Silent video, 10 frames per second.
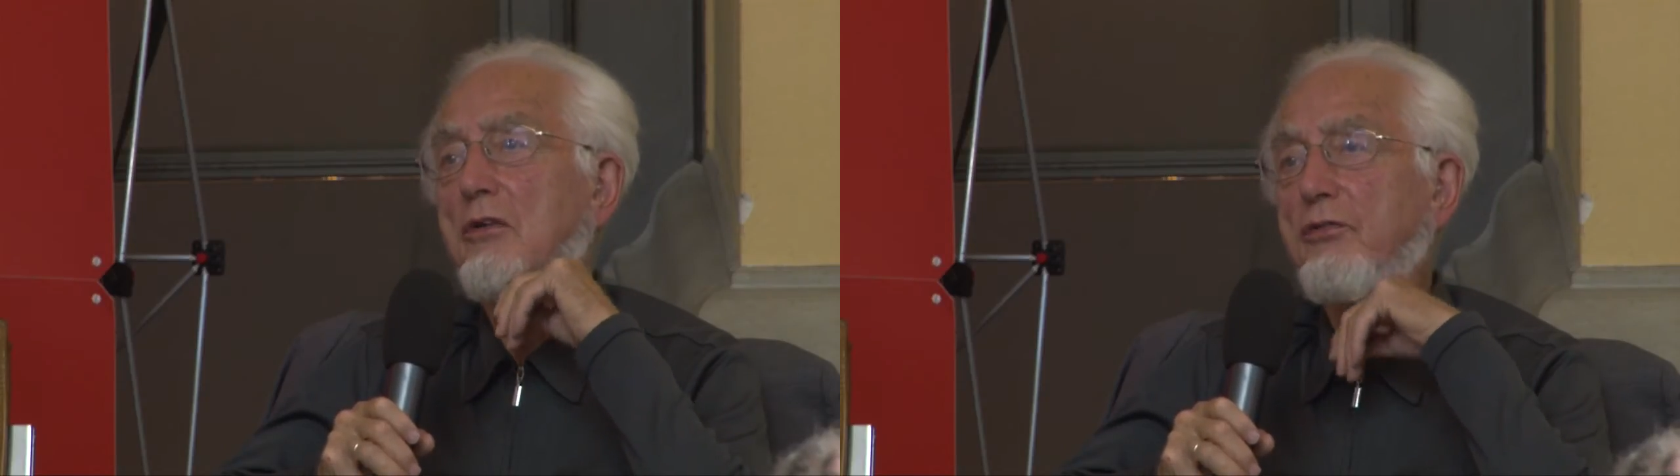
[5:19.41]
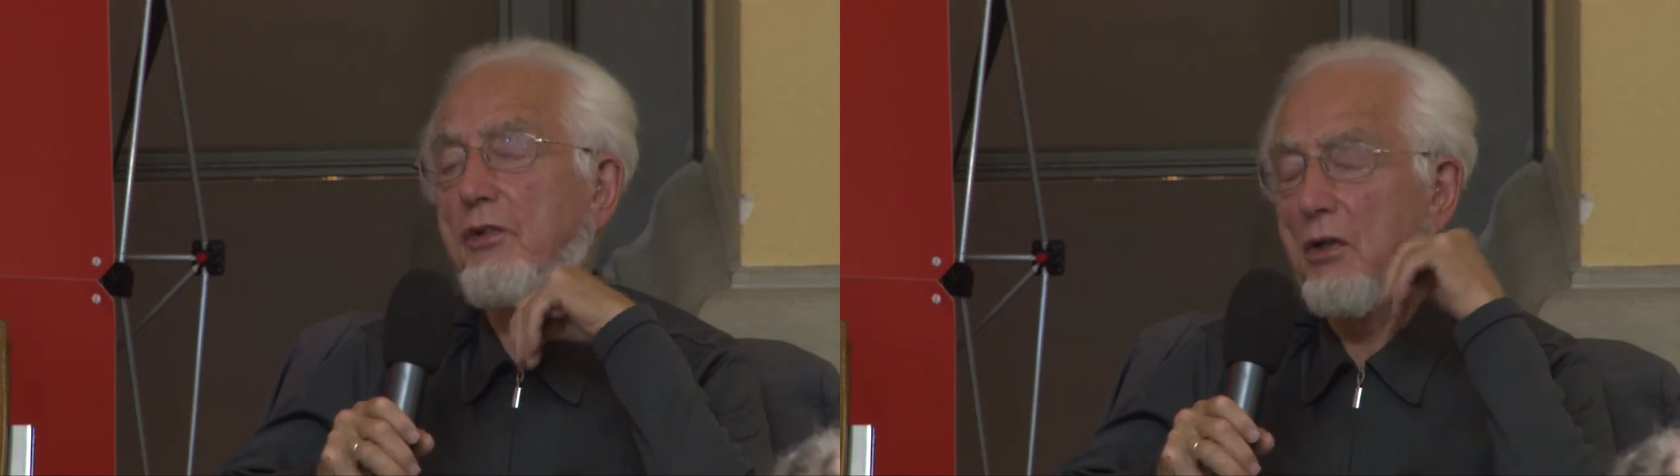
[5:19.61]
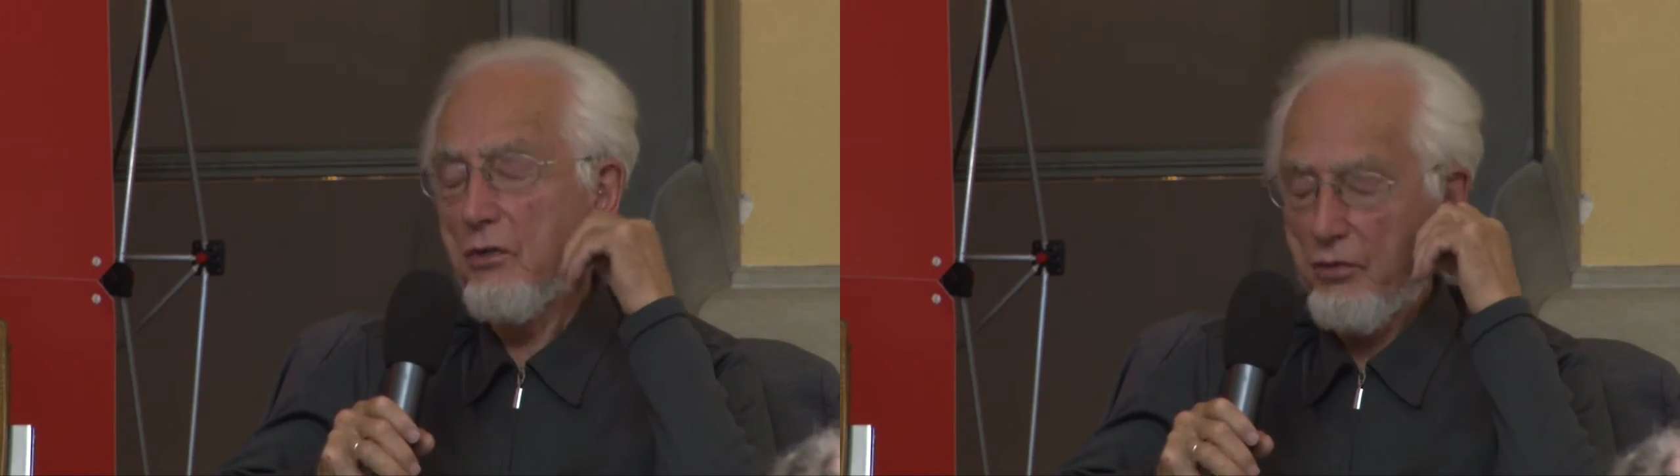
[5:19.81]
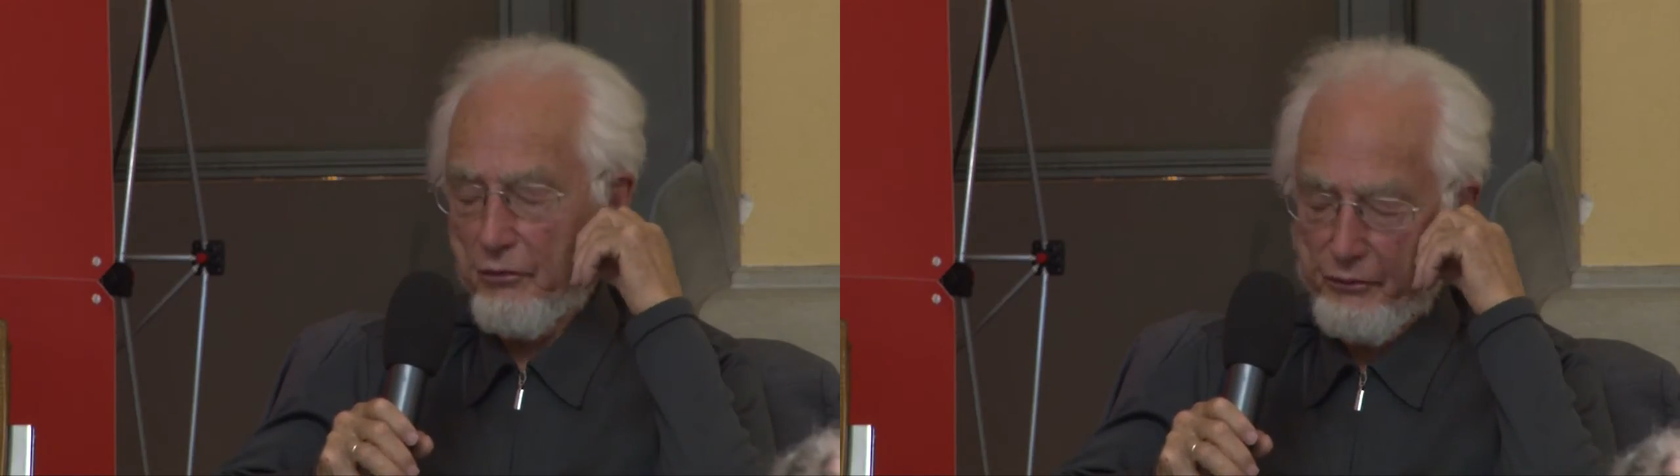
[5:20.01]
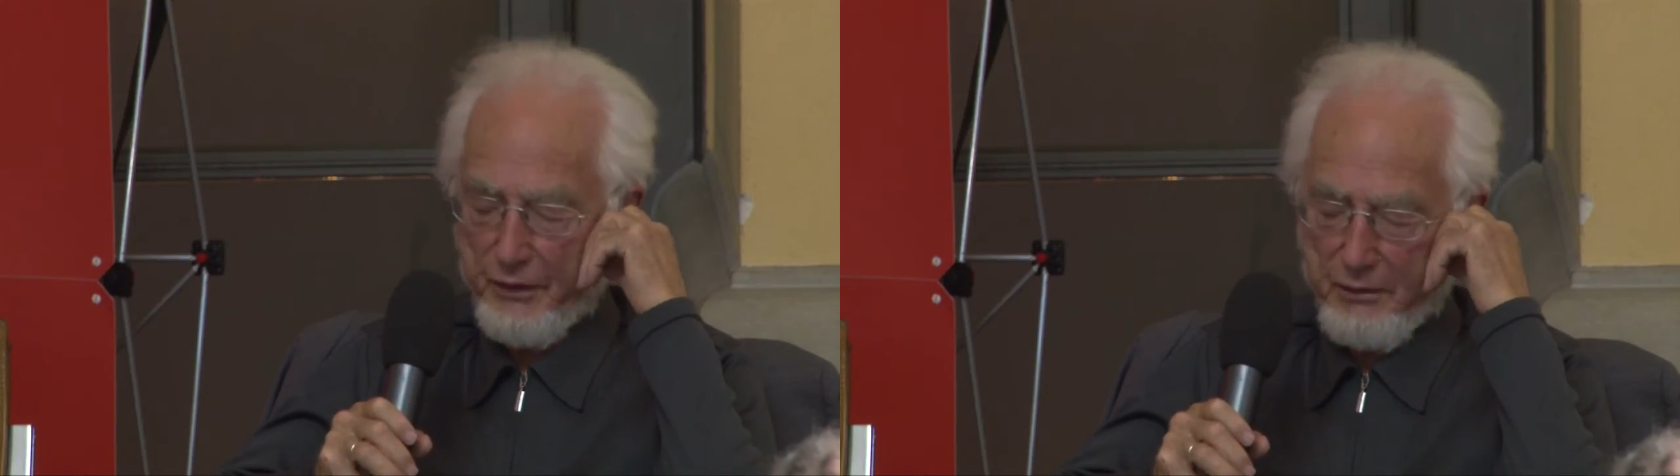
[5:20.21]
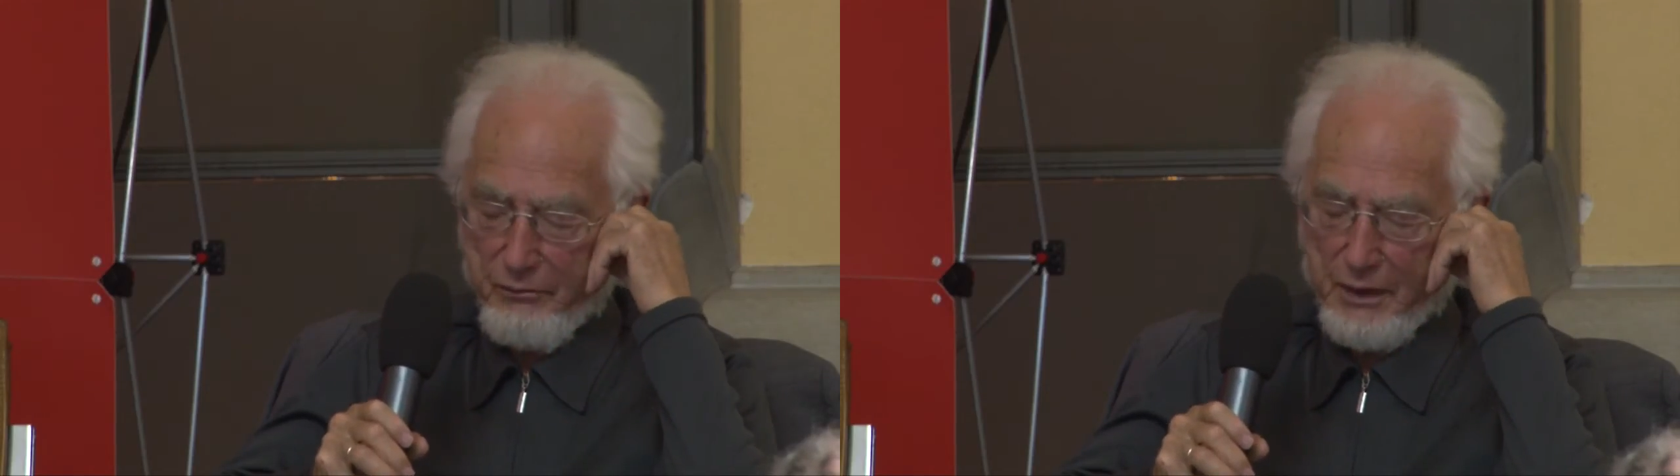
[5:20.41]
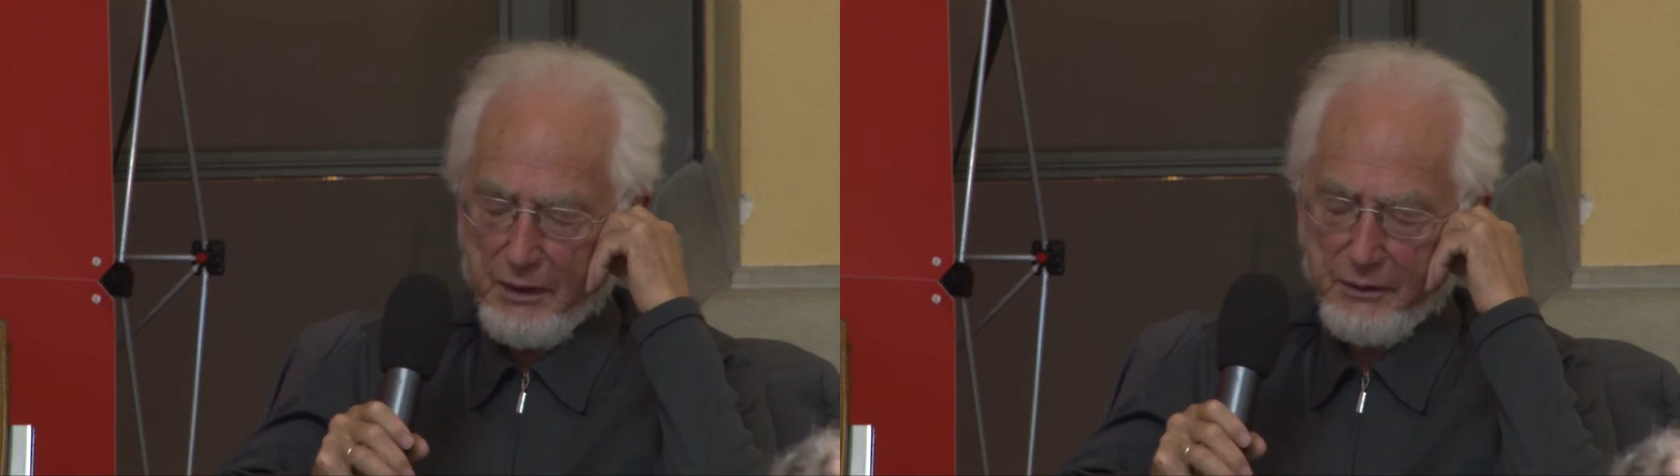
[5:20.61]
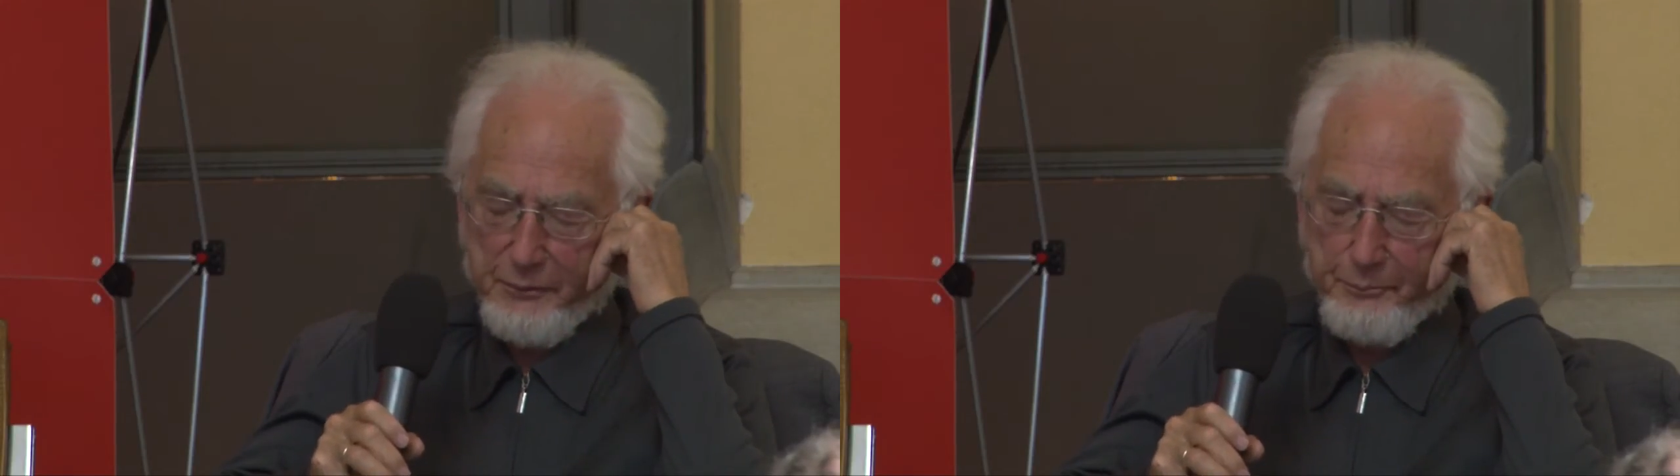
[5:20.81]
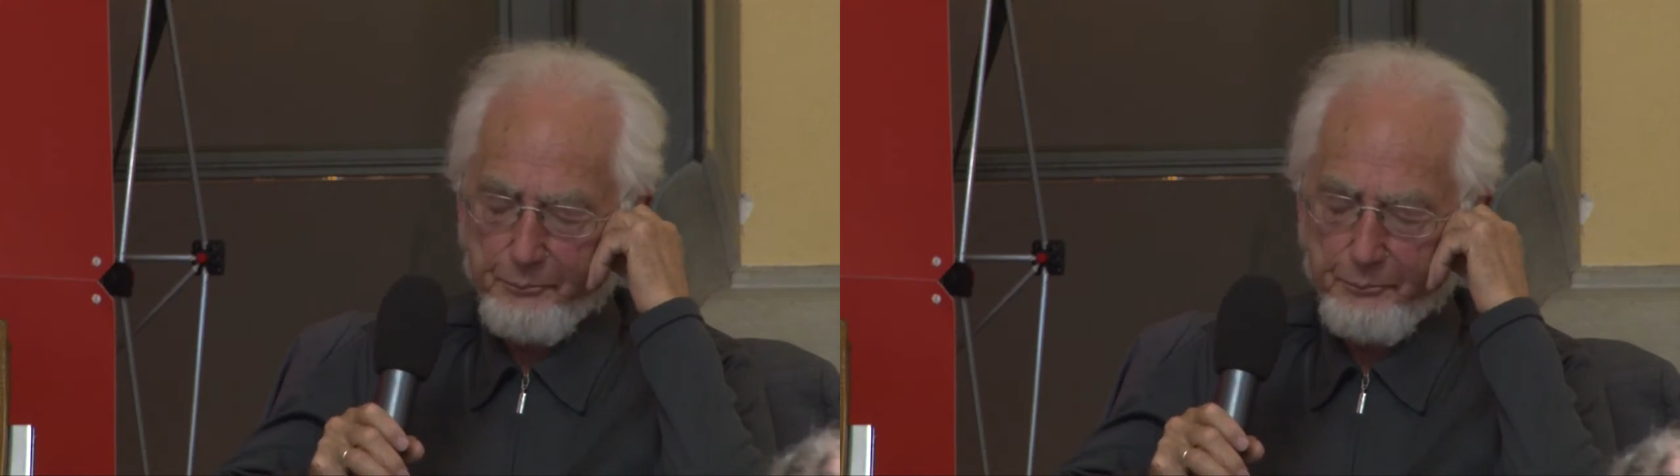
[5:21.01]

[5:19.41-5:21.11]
Philosophie war,